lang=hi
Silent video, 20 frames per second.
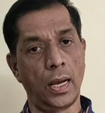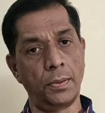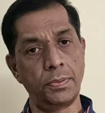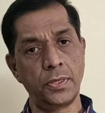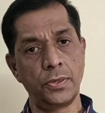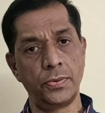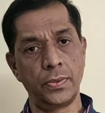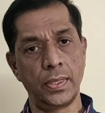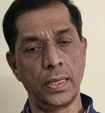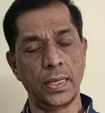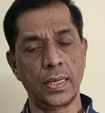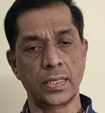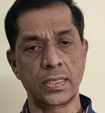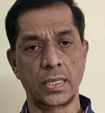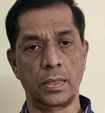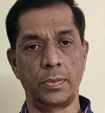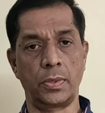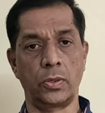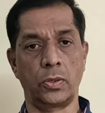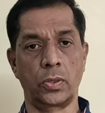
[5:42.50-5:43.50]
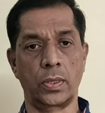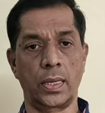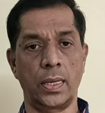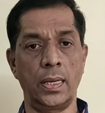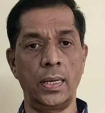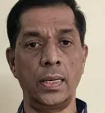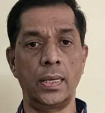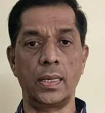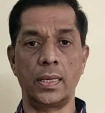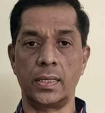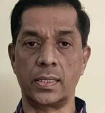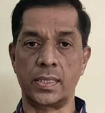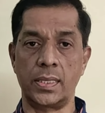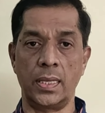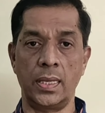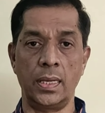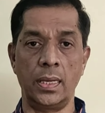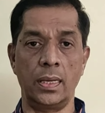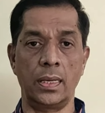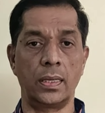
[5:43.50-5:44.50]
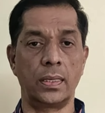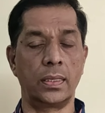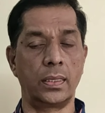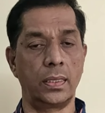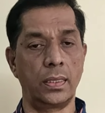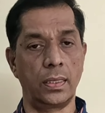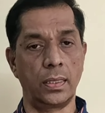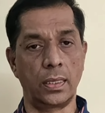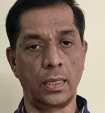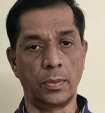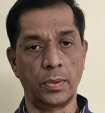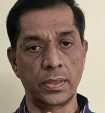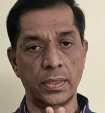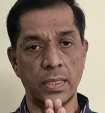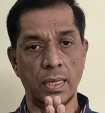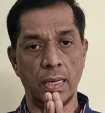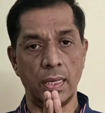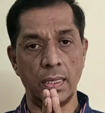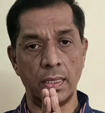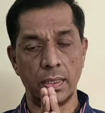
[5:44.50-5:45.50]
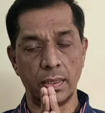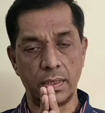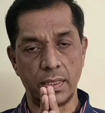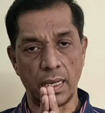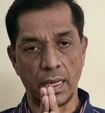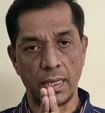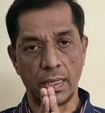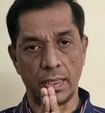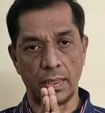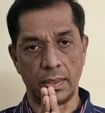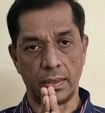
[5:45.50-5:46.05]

आपसे विदा का समय हो गया इसलिए नमस्कार जय